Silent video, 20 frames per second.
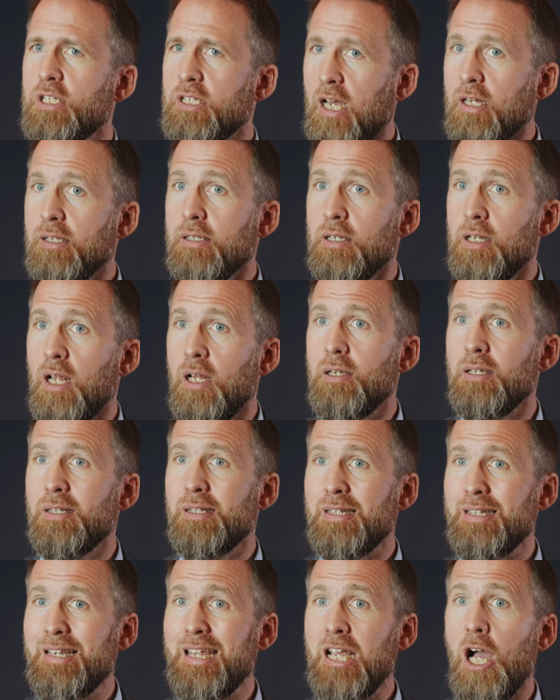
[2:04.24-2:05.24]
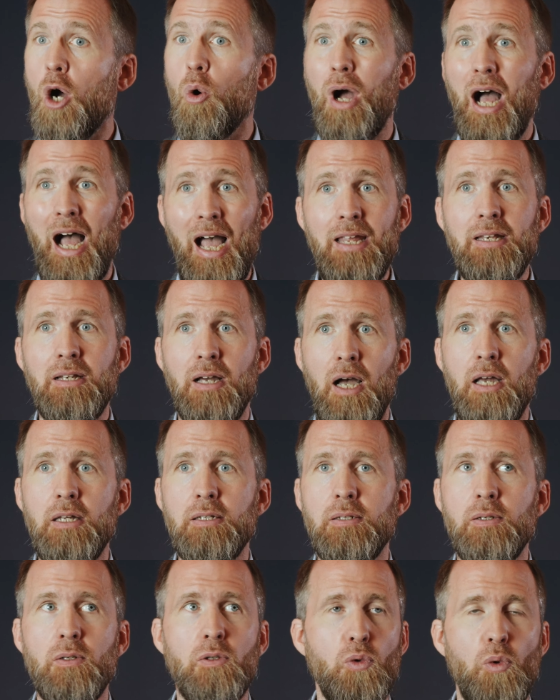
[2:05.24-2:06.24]
des Gastlandes, dich auch
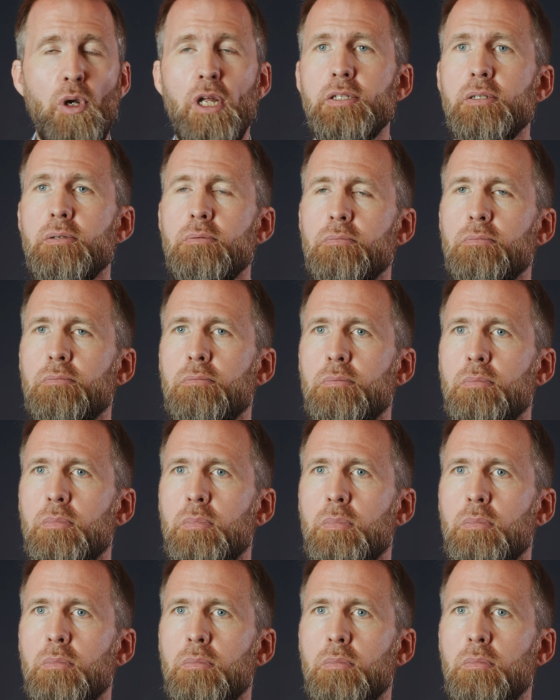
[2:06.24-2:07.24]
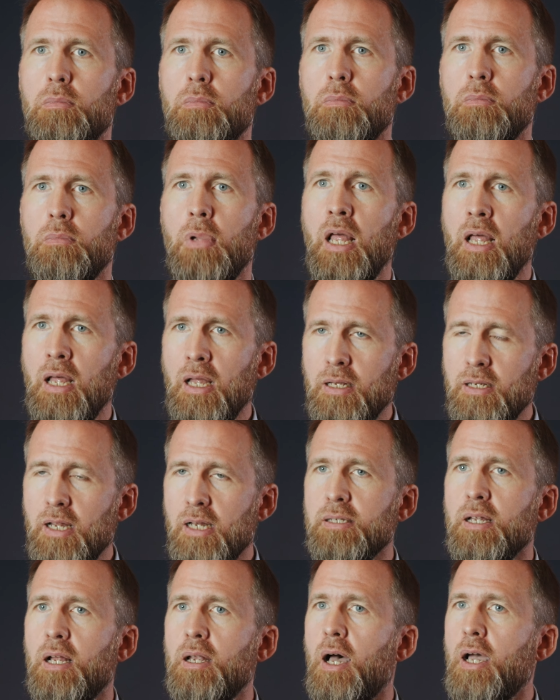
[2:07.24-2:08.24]
einreisen zu lassen.
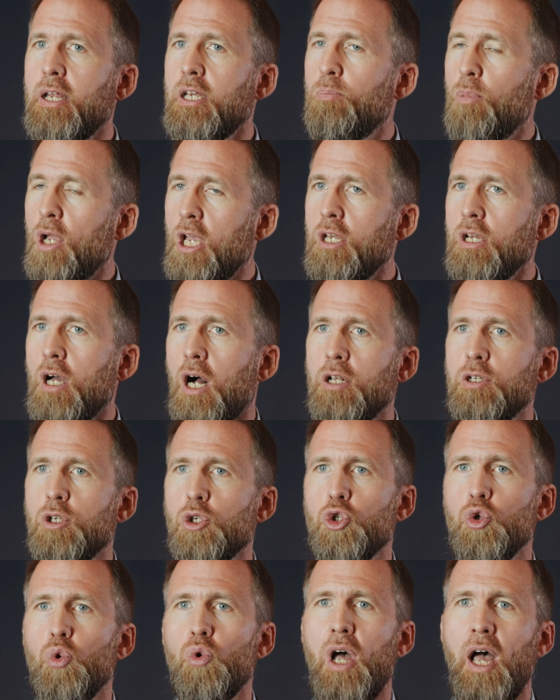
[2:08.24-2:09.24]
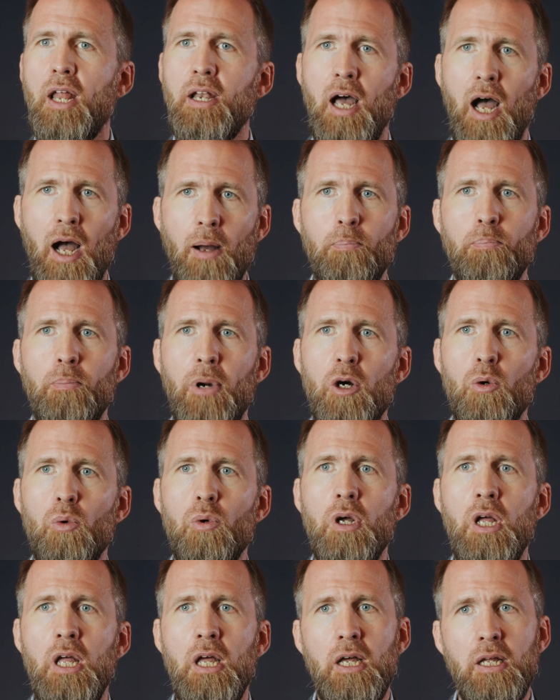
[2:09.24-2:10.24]
Das alleine beinhaltet schon eine
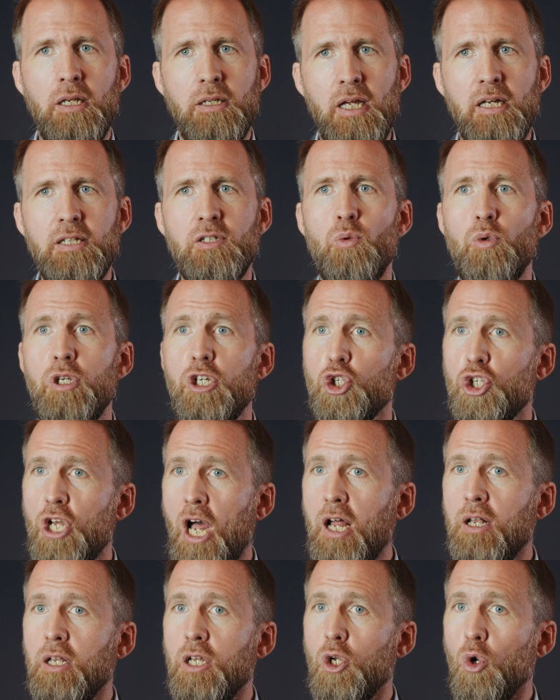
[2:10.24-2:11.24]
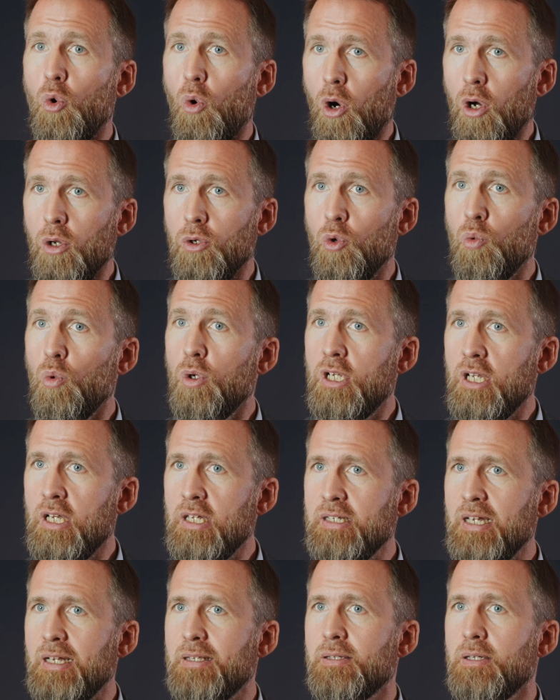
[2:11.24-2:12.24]
Abmachung, dass du die staatliche Ordnung und die
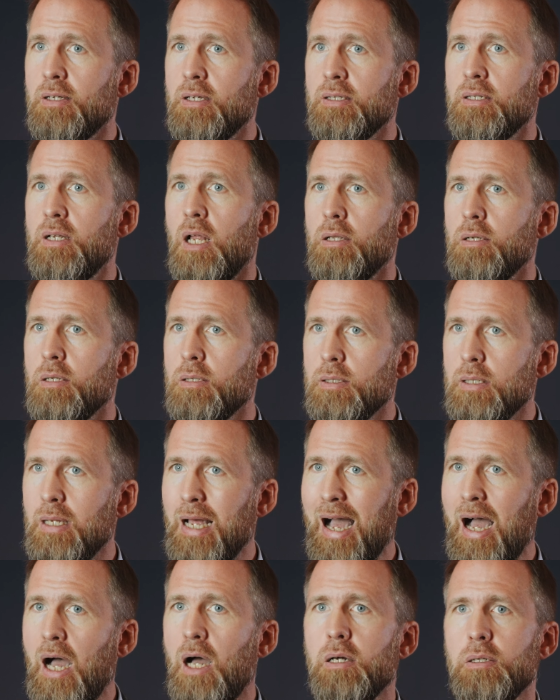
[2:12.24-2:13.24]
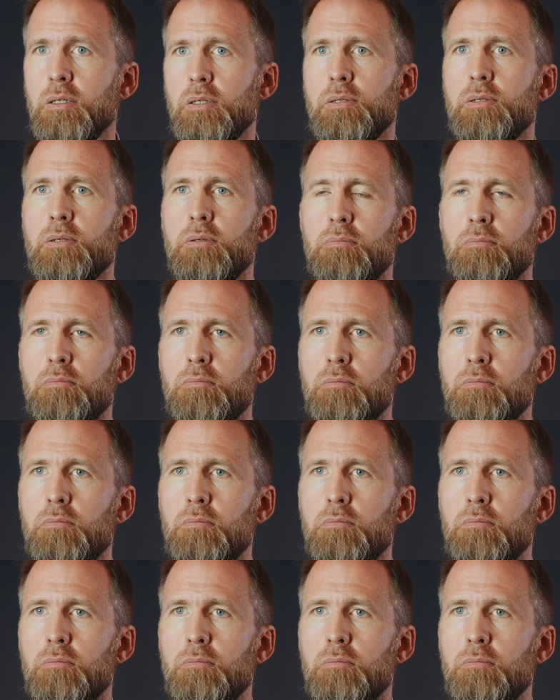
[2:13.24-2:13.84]
Gesetze des Landes achtest.